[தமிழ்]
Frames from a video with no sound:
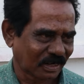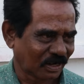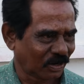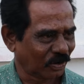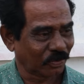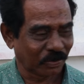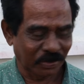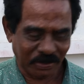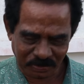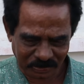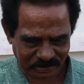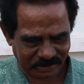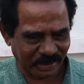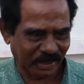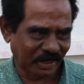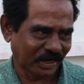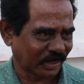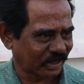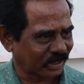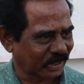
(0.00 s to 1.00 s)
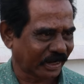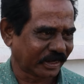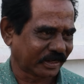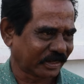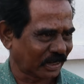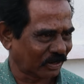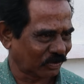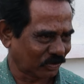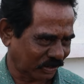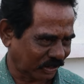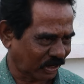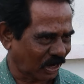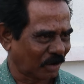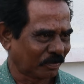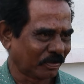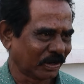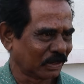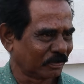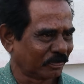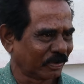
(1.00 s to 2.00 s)
அவங்களும் வந்து கரெக்டாக ஒரு
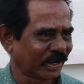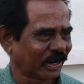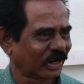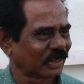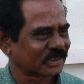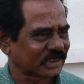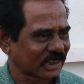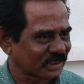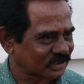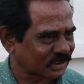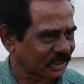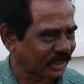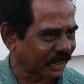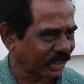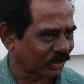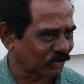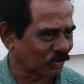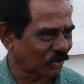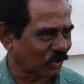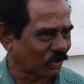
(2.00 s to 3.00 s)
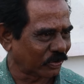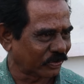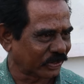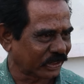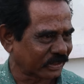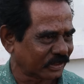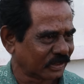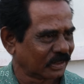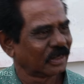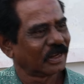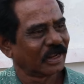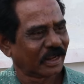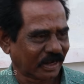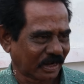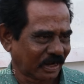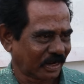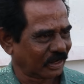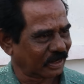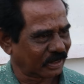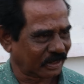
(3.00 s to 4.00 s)
காமாது பண்ணுறாங்க செக்ஸு கிடையாது ஓவர்
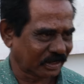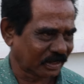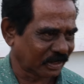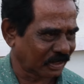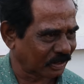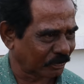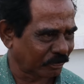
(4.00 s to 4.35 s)
எல்லாம்